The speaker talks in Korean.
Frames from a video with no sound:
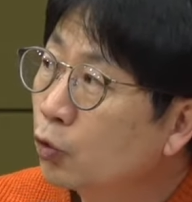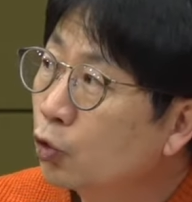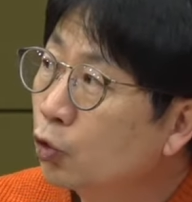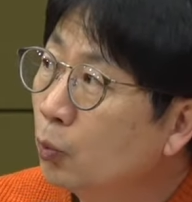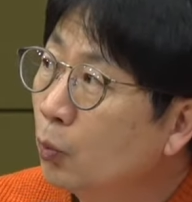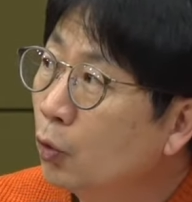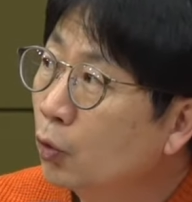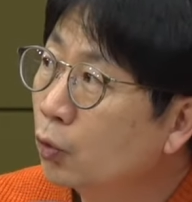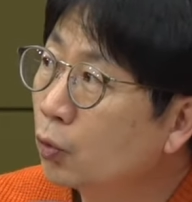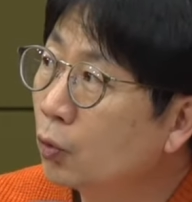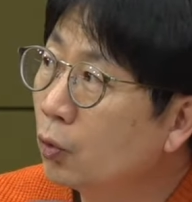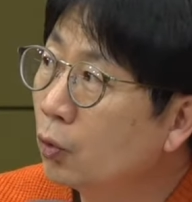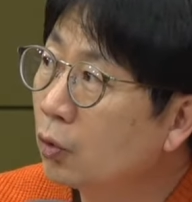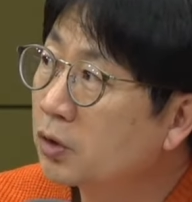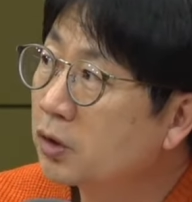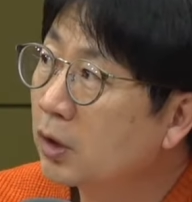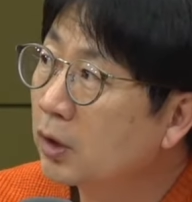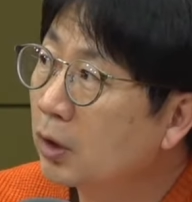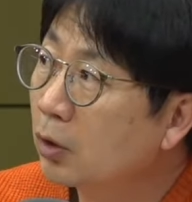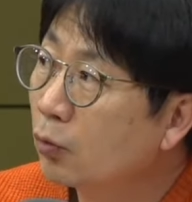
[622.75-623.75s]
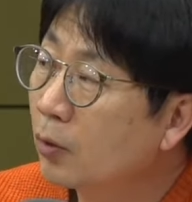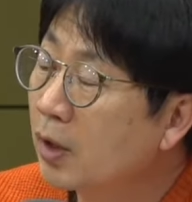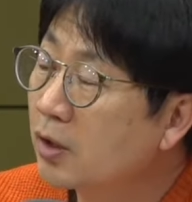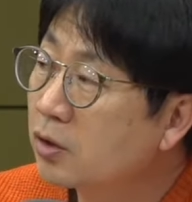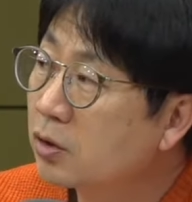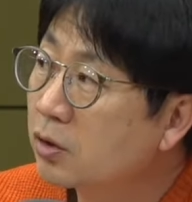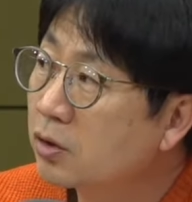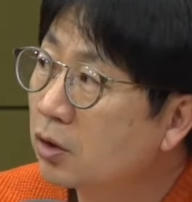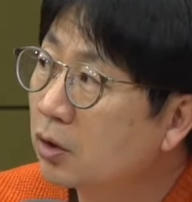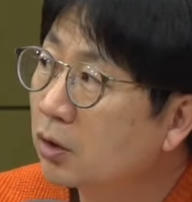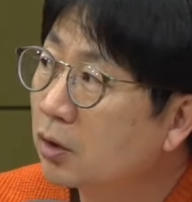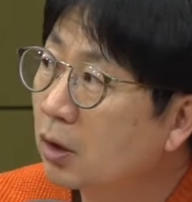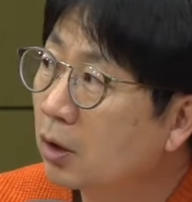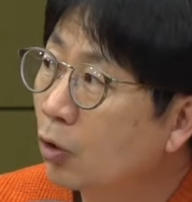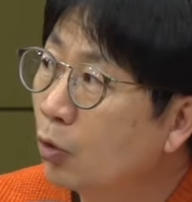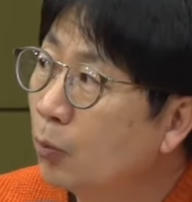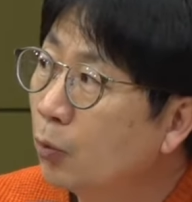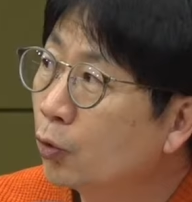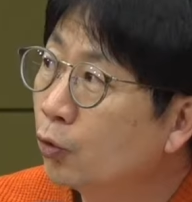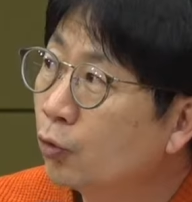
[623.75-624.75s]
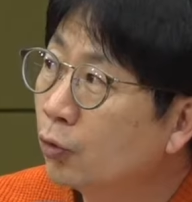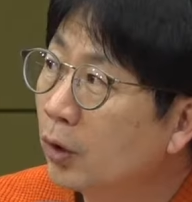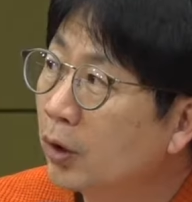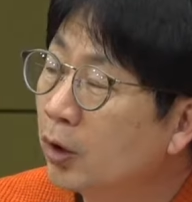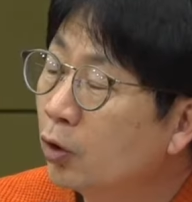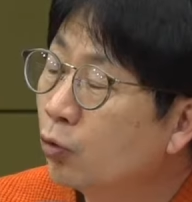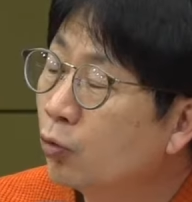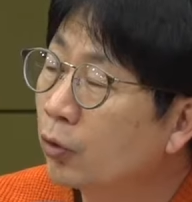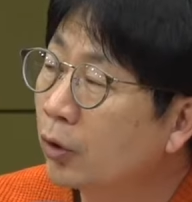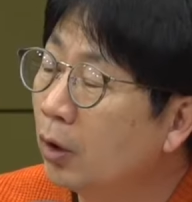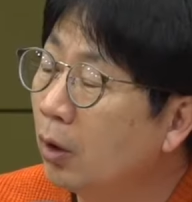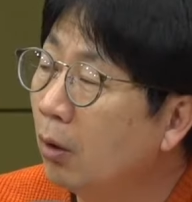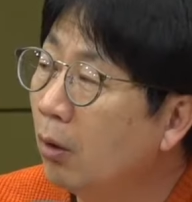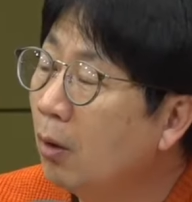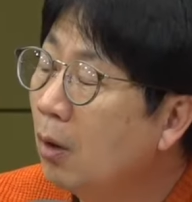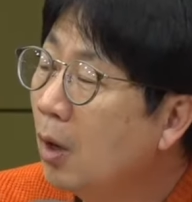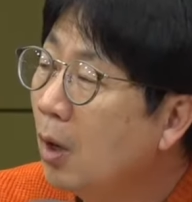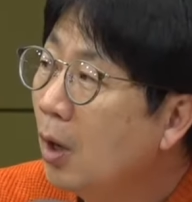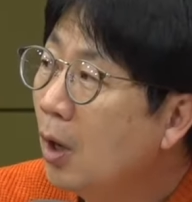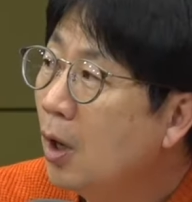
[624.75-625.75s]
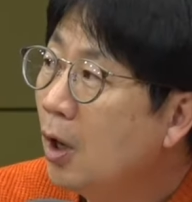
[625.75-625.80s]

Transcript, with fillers: 규모도 제대로 갖춰져 있다라고 볼 수가 있고요. 예.